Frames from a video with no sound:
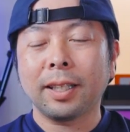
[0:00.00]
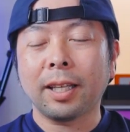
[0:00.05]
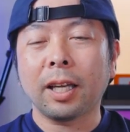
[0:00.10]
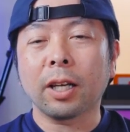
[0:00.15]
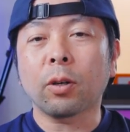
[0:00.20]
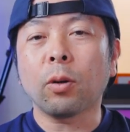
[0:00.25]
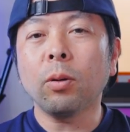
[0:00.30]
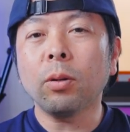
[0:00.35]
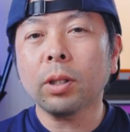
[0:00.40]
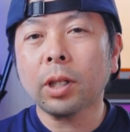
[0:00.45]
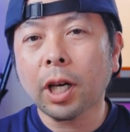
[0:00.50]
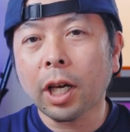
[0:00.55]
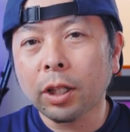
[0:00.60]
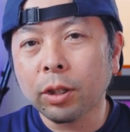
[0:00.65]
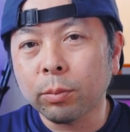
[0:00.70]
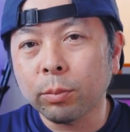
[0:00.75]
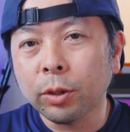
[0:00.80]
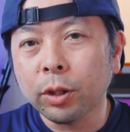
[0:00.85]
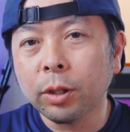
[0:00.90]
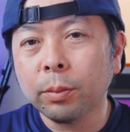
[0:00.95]
えー、今
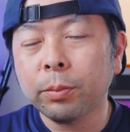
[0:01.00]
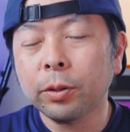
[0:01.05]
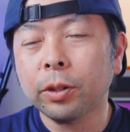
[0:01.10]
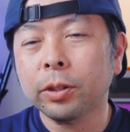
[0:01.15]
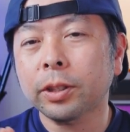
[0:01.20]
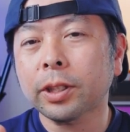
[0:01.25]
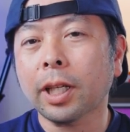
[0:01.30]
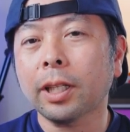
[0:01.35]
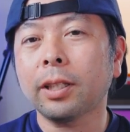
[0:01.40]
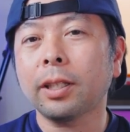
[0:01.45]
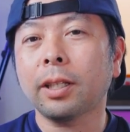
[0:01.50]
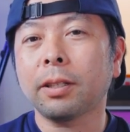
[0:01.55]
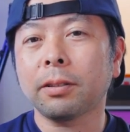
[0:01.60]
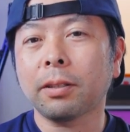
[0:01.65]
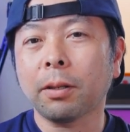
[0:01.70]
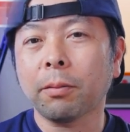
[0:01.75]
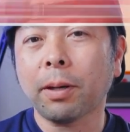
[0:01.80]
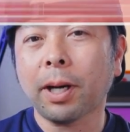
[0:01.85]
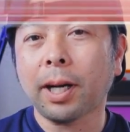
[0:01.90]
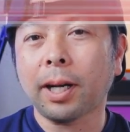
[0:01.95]
回の
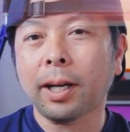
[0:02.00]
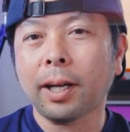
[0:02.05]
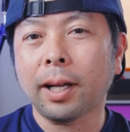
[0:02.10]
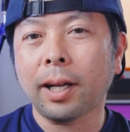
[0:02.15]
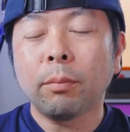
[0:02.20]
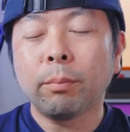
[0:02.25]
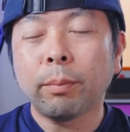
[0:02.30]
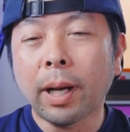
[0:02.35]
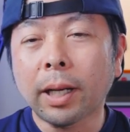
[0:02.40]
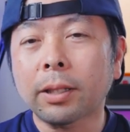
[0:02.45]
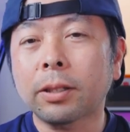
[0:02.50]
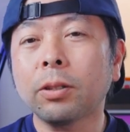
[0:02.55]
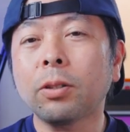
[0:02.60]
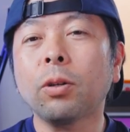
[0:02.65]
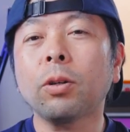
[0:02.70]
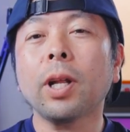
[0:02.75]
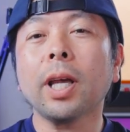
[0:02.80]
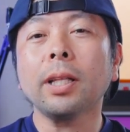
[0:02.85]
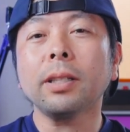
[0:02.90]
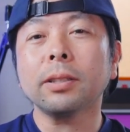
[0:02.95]
ムーブーチャンネルでは
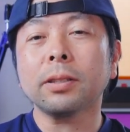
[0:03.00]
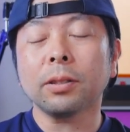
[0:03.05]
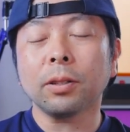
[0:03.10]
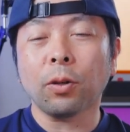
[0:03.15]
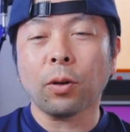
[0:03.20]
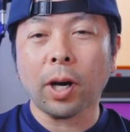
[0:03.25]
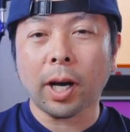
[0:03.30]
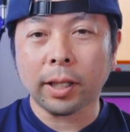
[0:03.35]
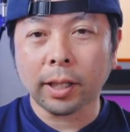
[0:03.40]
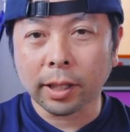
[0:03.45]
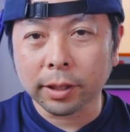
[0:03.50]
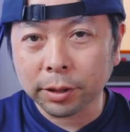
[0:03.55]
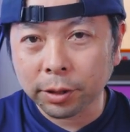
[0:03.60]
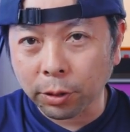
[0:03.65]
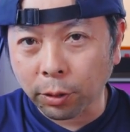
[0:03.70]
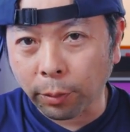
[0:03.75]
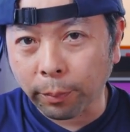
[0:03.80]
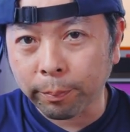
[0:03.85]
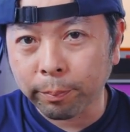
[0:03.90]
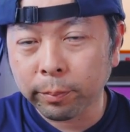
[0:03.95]
マクロレンズのお
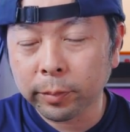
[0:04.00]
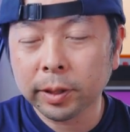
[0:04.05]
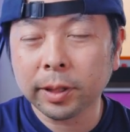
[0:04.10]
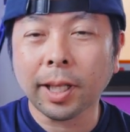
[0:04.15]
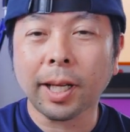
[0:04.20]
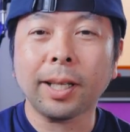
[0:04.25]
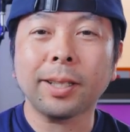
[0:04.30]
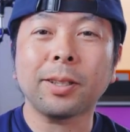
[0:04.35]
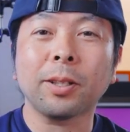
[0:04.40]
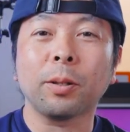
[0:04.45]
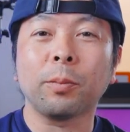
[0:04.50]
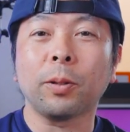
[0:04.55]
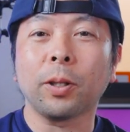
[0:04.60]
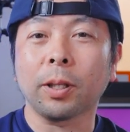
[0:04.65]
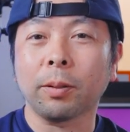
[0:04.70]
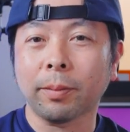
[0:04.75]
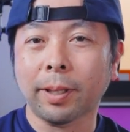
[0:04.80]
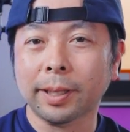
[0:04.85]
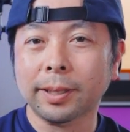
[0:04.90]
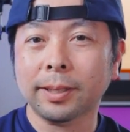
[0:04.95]
話をしたいと
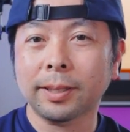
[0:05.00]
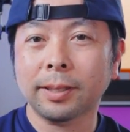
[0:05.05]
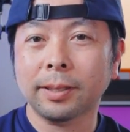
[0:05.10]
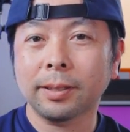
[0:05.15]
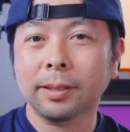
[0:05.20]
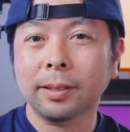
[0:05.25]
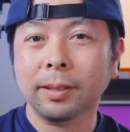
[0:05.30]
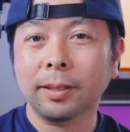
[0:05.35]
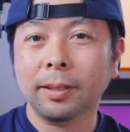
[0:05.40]
思います、